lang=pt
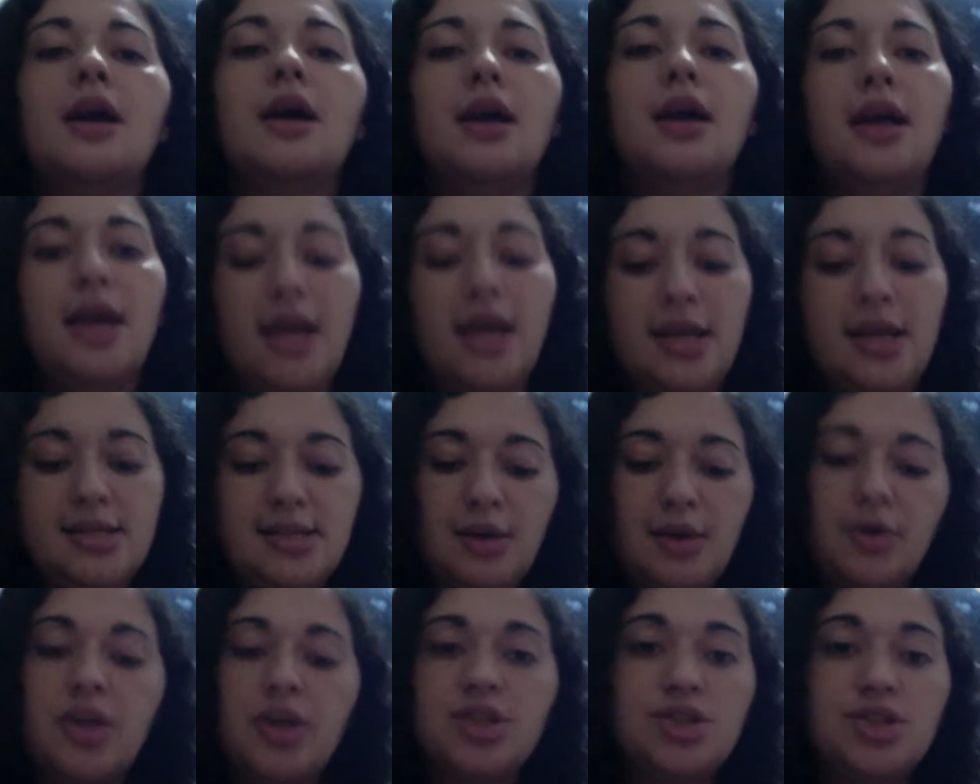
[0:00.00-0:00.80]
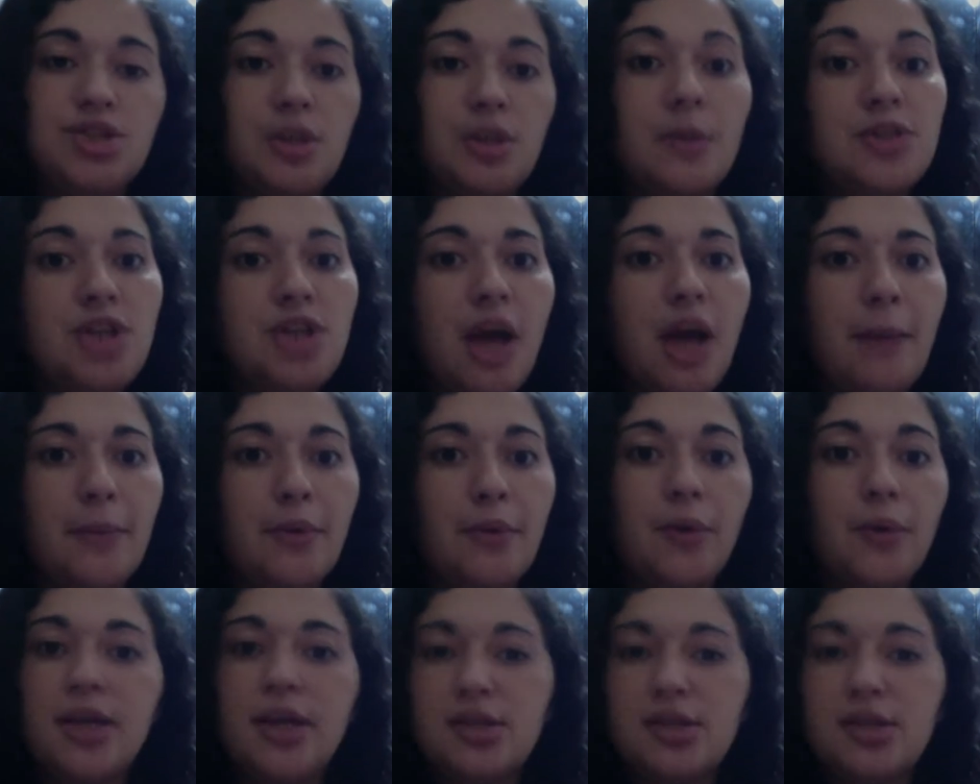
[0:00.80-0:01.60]
esse é o que a gente chama de
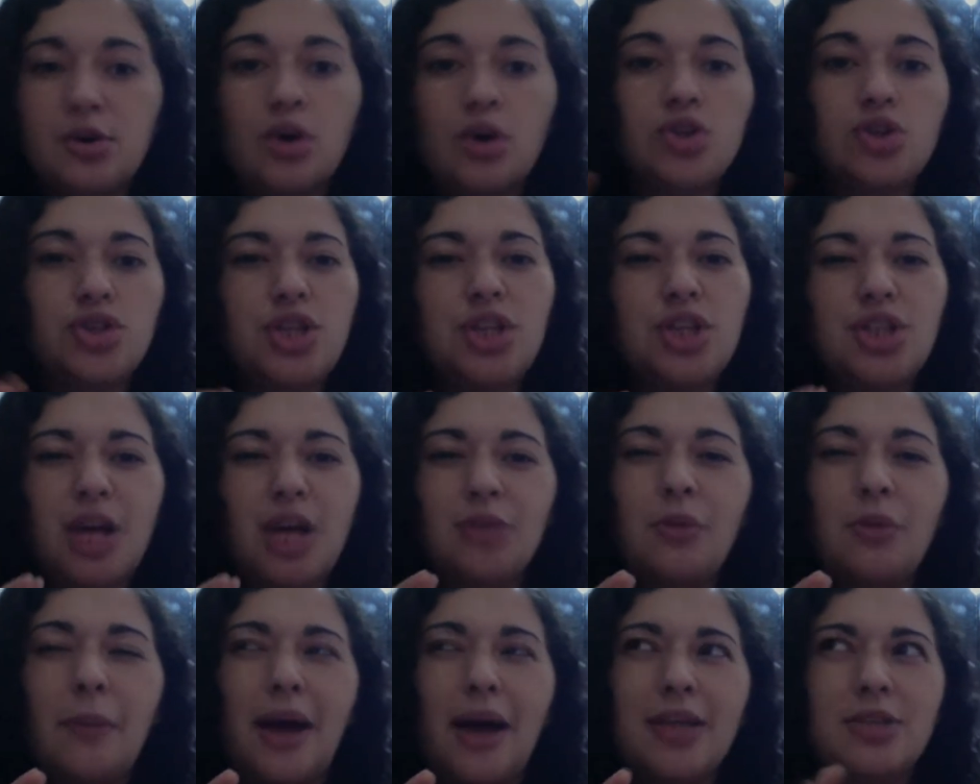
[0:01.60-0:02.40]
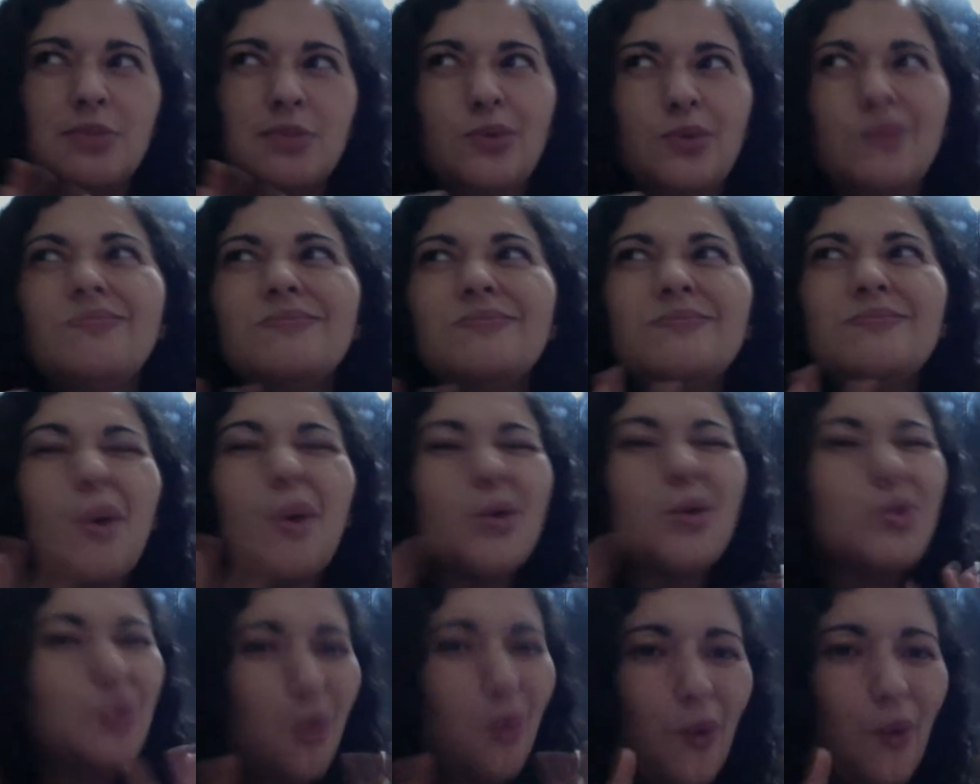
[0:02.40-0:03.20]
épico. Esse eu gosto de deixar no máximo um
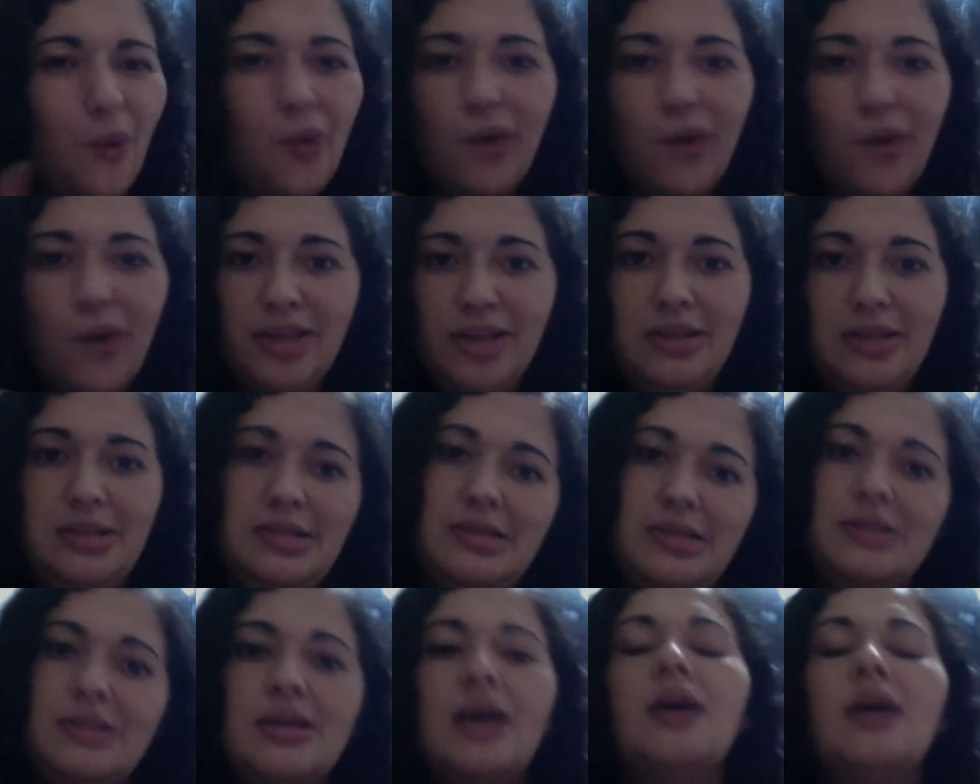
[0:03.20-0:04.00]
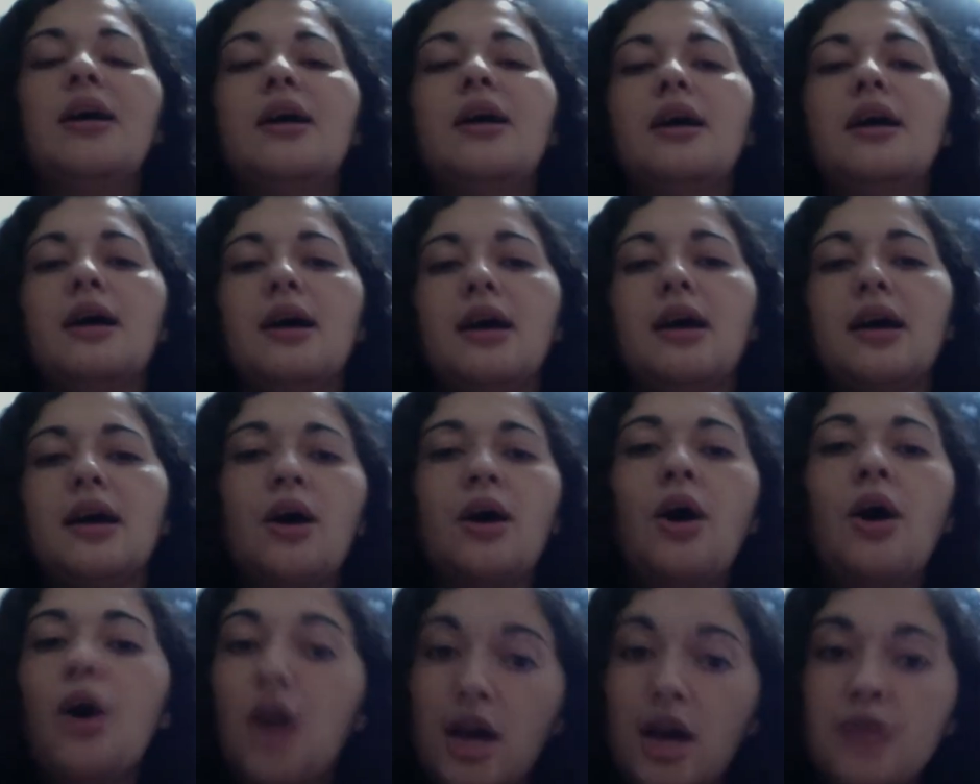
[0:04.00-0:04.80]
ou dois é,
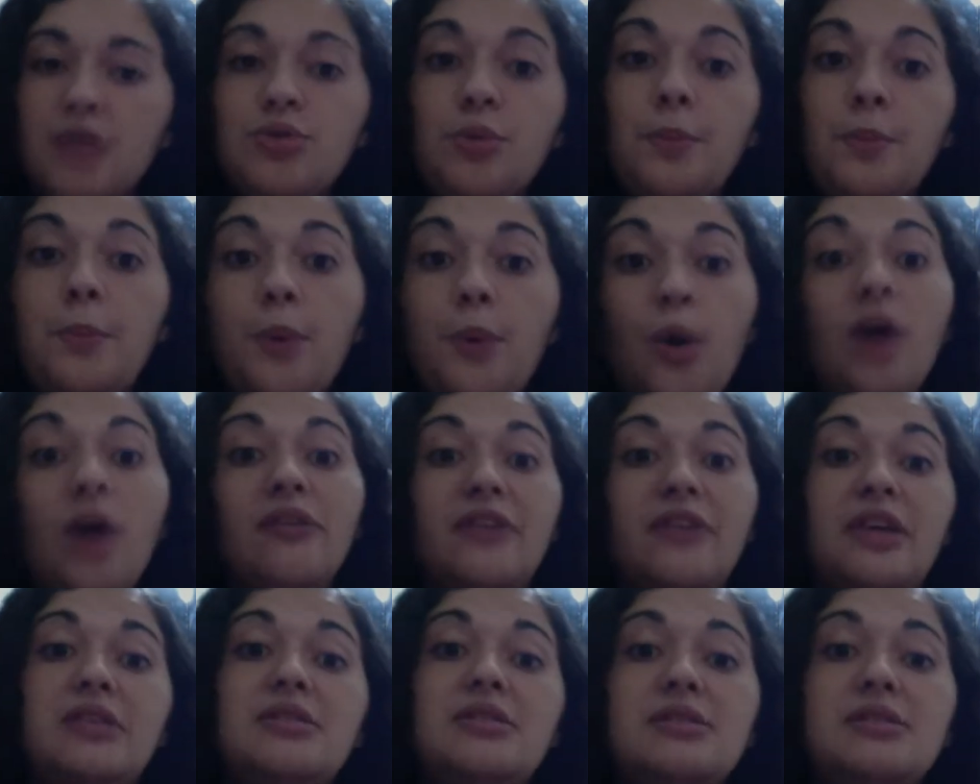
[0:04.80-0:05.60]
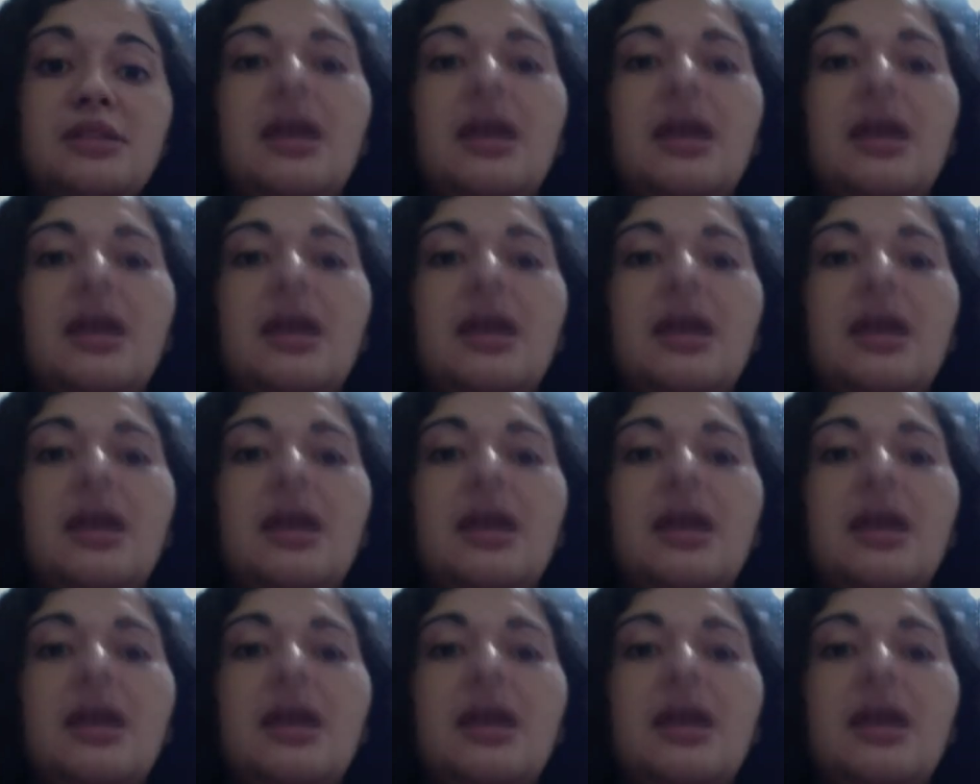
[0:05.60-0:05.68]
rolando por vez.